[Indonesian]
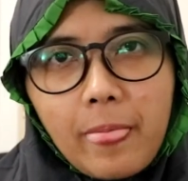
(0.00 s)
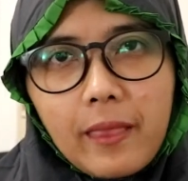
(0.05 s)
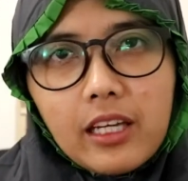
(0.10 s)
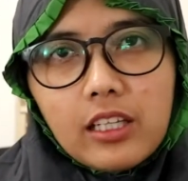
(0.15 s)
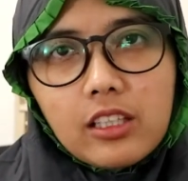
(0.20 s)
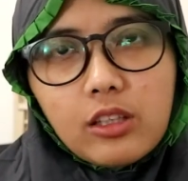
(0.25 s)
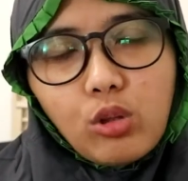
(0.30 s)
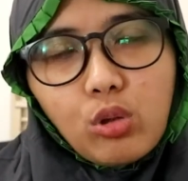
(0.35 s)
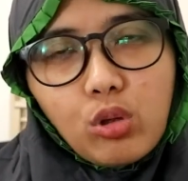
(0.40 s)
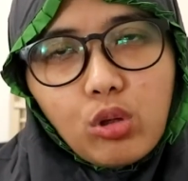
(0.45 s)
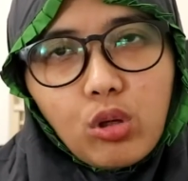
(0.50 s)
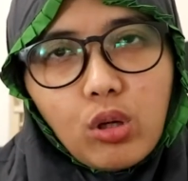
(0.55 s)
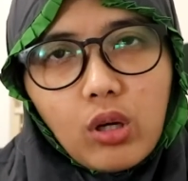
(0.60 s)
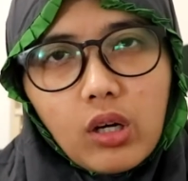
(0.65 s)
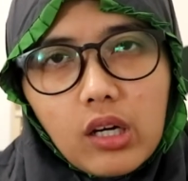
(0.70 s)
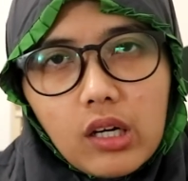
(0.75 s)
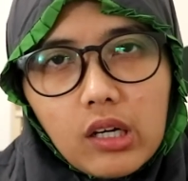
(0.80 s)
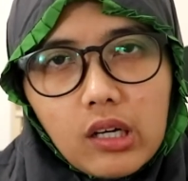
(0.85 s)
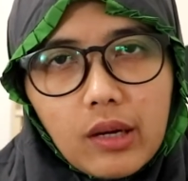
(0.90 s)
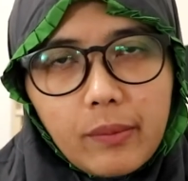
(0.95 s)
Itu
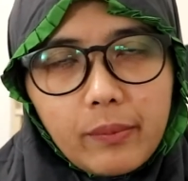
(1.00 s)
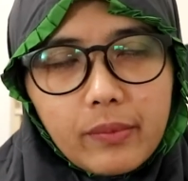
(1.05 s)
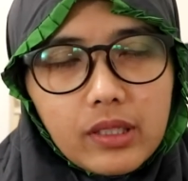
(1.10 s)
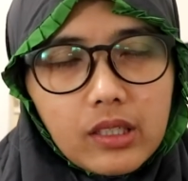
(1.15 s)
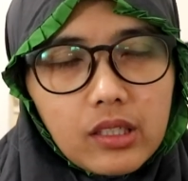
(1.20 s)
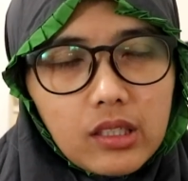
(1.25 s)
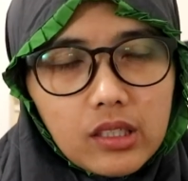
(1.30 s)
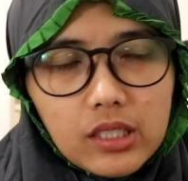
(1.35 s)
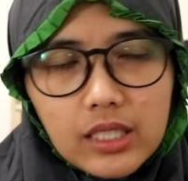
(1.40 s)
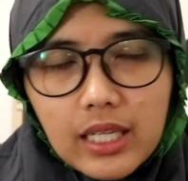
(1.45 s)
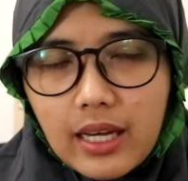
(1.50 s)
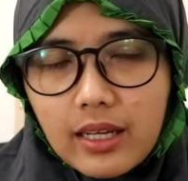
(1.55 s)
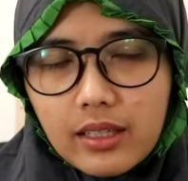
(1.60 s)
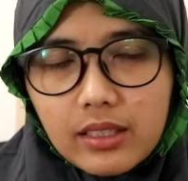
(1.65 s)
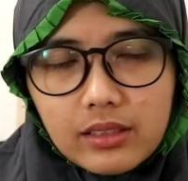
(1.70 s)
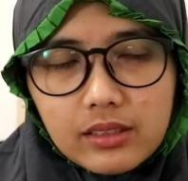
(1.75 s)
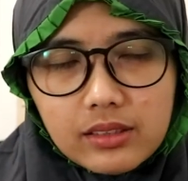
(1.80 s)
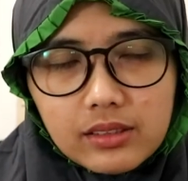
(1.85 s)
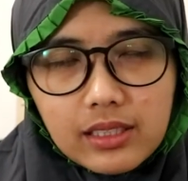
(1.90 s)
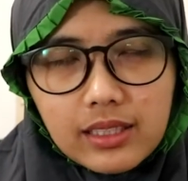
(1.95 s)
uh,
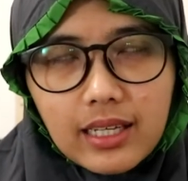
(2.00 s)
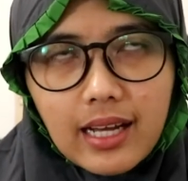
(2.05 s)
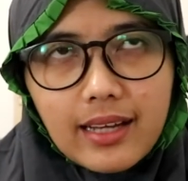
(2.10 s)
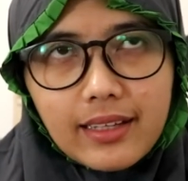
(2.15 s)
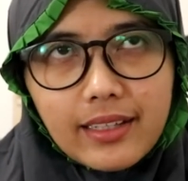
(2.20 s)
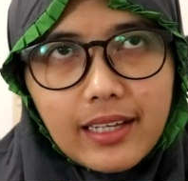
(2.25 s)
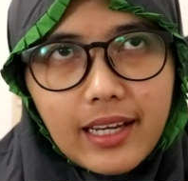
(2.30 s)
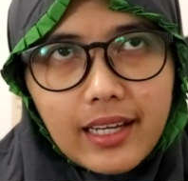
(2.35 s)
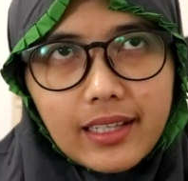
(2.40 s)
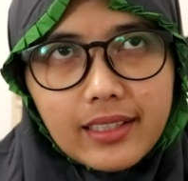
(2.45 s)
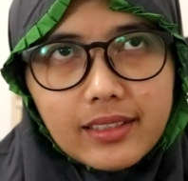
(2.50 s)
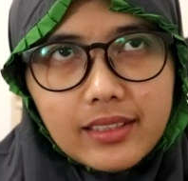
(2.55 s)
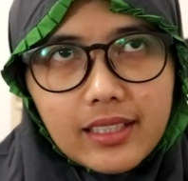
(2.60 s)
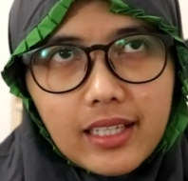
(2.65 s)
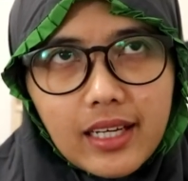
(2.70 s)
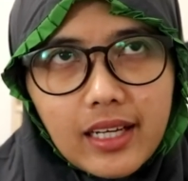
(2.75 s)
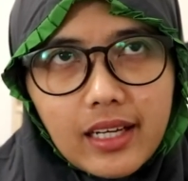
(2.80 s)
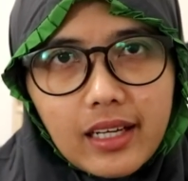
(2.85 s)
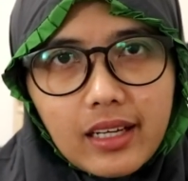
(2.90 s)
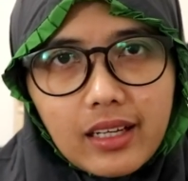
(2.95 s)
ya
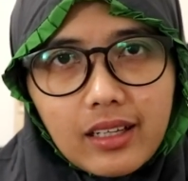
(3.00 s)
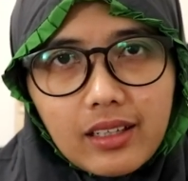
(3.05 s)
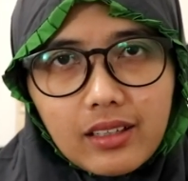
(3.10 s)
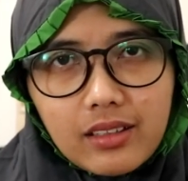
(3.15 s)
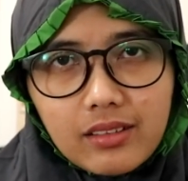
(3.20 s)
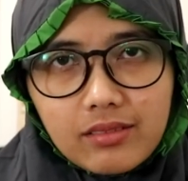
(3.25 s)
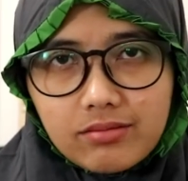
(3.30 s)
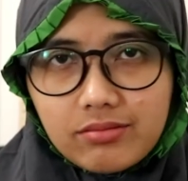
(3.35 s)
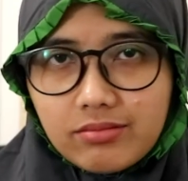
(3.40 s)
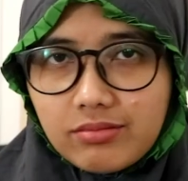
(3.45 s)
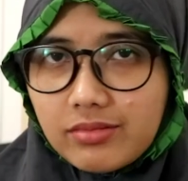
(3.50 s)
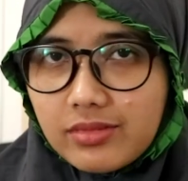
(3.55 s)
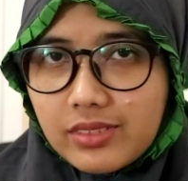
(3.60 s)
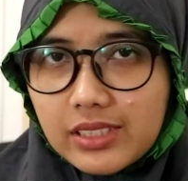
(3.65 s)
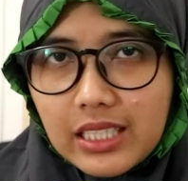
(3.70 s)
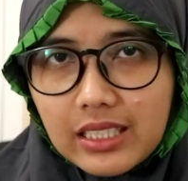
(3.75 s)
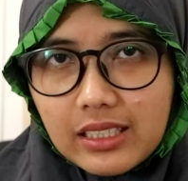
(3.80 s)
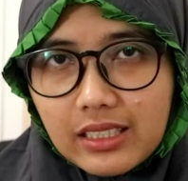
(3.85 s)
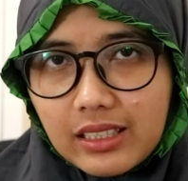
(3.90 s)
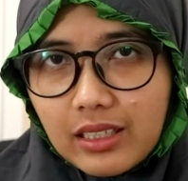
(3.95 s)
keadaannya
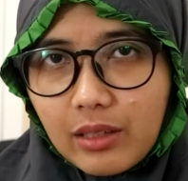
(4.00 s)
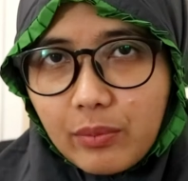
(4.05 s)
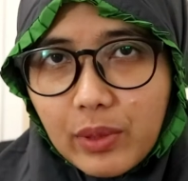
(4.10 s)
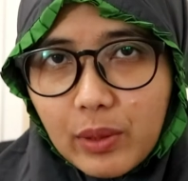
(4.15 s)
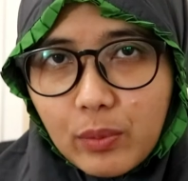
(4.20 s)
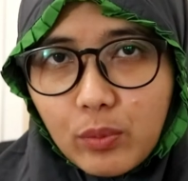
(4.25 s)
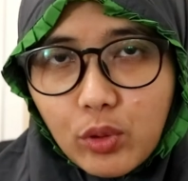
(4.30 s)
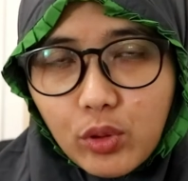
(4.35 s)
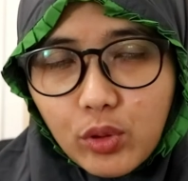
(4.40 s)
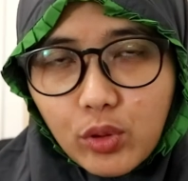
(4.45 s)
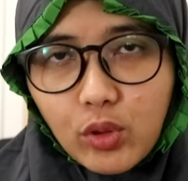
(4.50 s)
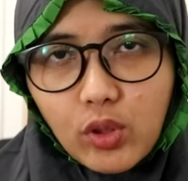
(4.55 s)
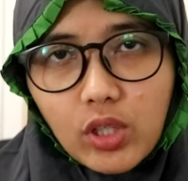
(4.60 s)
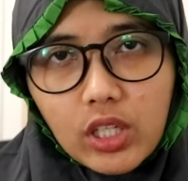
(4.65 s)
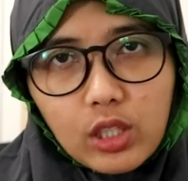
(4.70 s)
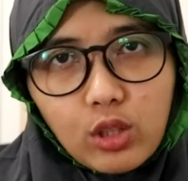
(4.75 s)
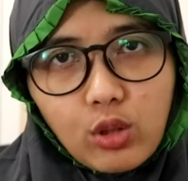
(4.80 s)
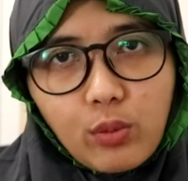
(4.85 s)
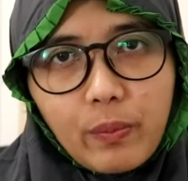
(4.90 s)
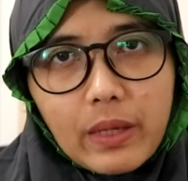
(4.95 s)
jadi lebih buruk
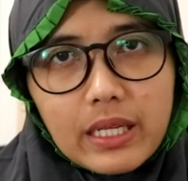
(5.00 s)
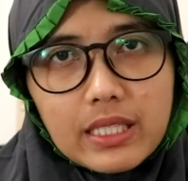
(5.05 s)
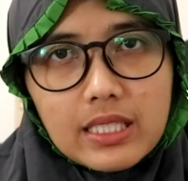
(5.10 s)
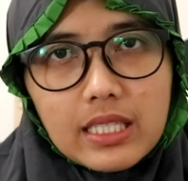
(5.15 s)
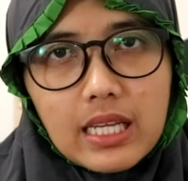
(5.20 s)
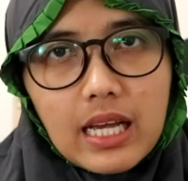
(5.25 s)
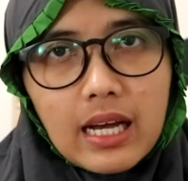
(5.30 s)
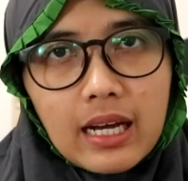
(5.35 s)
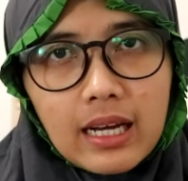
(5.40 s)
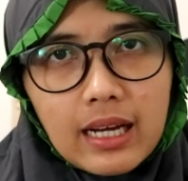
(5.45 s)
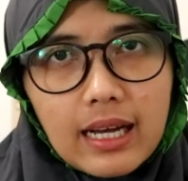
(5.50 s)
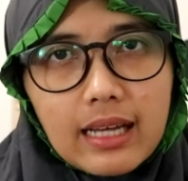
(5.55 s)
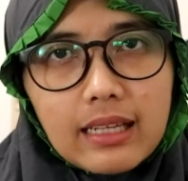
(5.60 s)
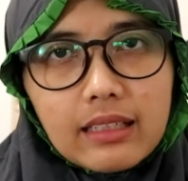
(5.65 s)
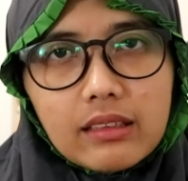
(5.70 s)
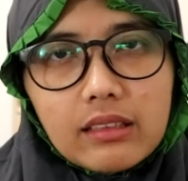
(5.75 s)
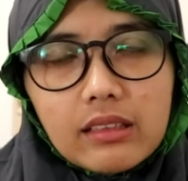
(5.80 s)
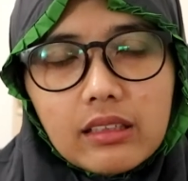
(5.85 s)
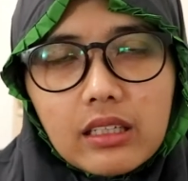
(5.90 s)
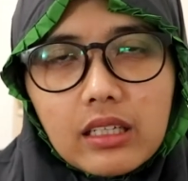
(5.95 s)
itu pasti
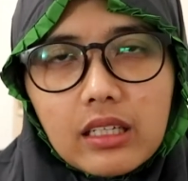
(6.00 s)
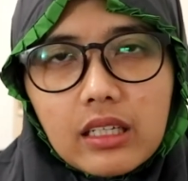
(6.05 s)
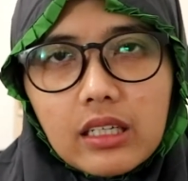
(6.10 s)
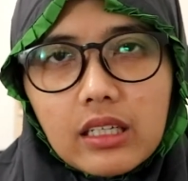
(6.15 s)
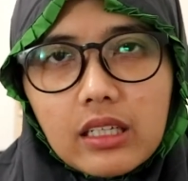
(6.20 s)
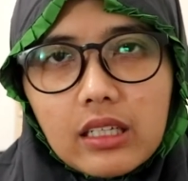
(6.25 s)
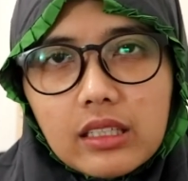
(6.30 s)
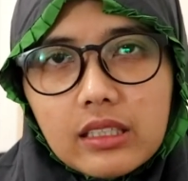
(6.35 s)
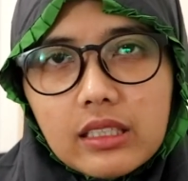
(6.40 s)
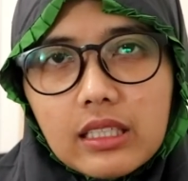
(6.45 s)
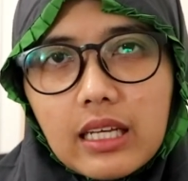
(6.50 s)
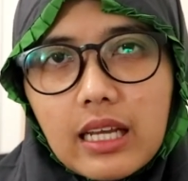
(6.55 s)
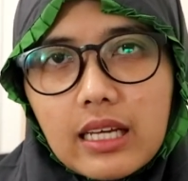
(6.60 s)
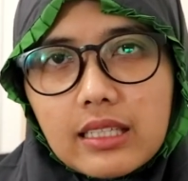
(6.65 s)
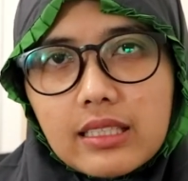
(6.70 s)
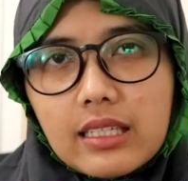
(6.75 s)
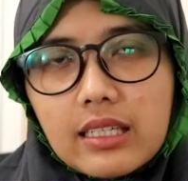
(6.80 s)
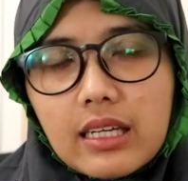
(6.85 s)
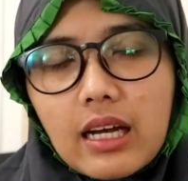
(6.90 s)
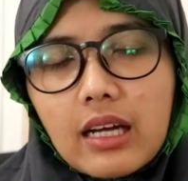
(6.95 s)
akan
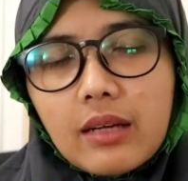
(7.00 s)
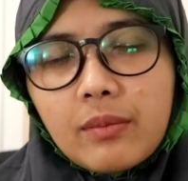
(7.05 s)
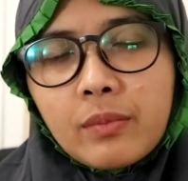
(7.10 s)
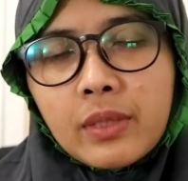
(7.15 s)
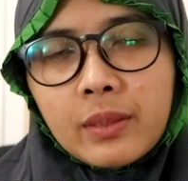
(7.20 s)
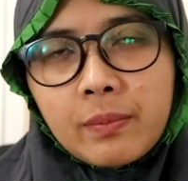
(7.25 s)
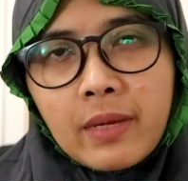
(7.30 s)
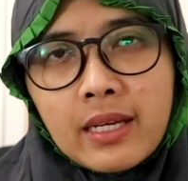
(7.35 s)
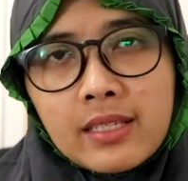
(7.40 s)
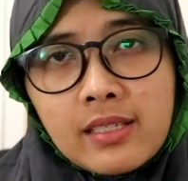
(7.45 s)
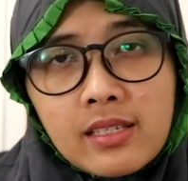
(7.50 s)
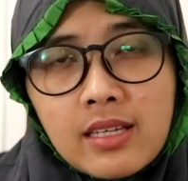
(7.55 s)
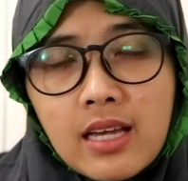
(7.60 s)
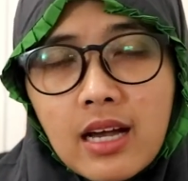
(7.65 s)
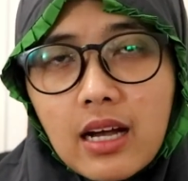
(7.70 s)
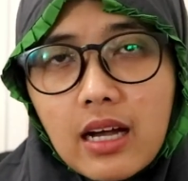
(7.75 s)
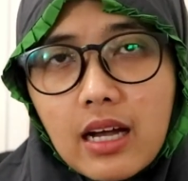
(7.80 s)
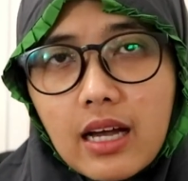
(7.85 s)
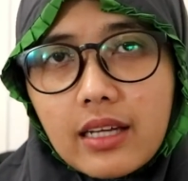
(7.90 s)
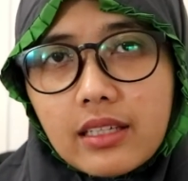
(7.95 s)
dilaksanakan
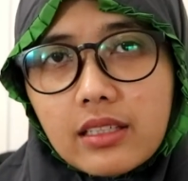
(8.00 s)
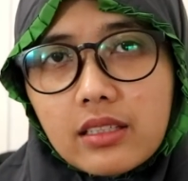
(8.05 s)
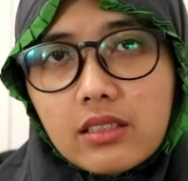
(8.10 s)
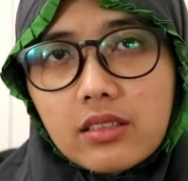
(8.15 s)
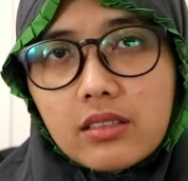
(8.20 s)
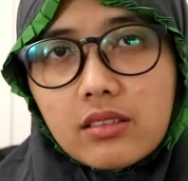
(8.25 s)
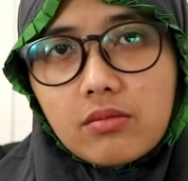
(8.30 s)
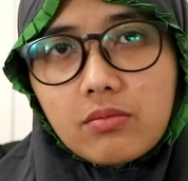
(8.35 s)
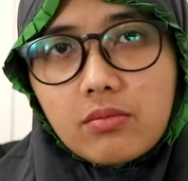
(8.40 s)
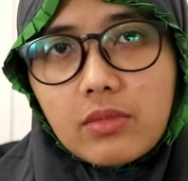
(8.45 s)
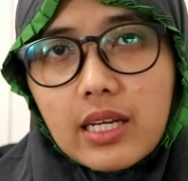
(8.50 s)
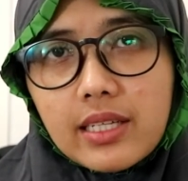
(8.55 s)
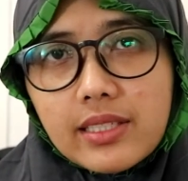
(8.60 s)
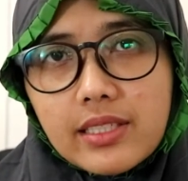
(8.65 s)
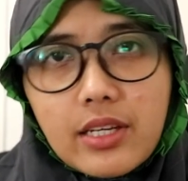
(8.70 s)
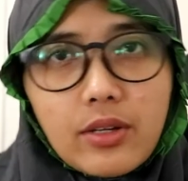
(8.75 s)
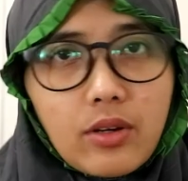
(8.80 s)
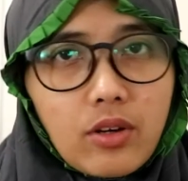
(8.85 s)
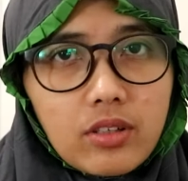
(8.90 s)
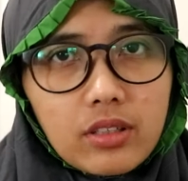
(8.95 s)
perpanjangan
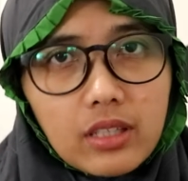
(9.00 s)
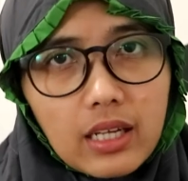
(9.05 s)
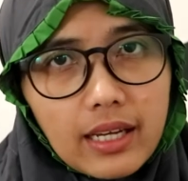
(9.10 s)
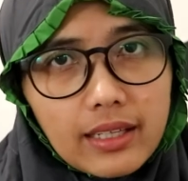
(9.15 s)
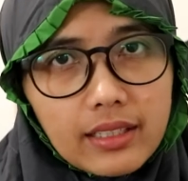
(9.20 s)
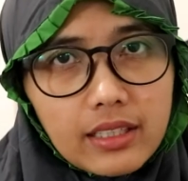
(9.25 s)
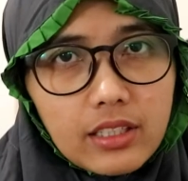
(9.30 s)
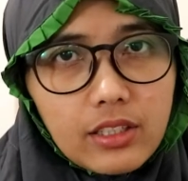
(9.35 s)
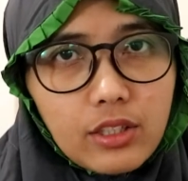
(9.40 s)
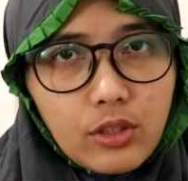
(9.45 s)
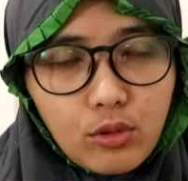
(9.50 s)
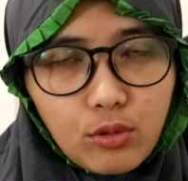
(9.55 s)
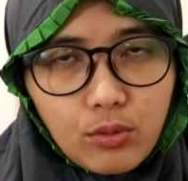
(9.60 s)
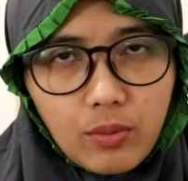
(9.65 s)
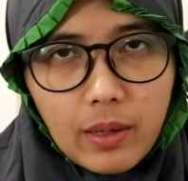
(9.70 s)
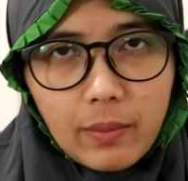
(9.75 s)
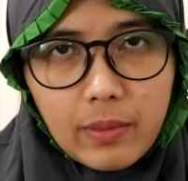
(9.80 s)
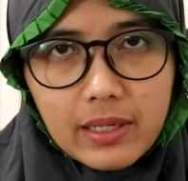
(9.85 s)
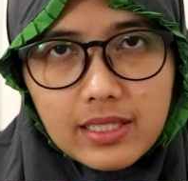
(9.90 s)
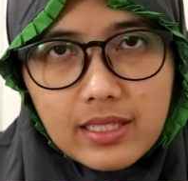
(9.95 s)
belajar online-nya di
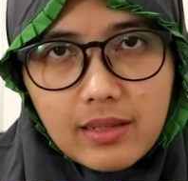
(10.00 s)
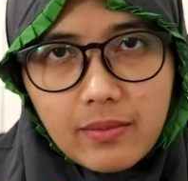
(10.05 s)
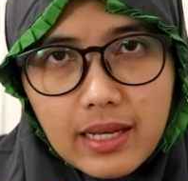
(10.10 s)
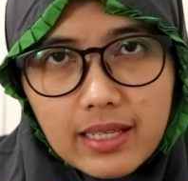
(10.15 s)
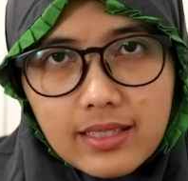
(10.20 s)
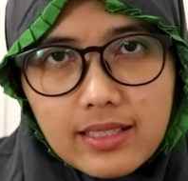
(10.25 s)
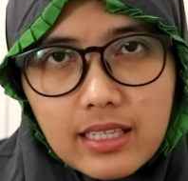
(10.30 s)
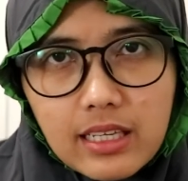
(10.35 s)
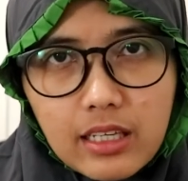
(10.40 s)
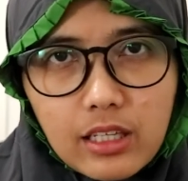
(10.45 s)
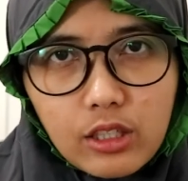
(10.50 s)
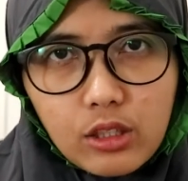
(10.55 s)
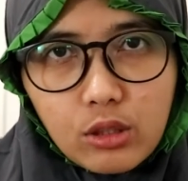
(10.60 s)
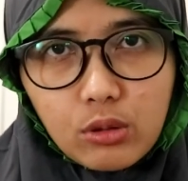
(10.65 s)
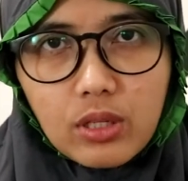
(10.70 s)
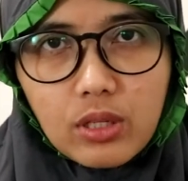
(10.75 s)
rumah masing-masing gitu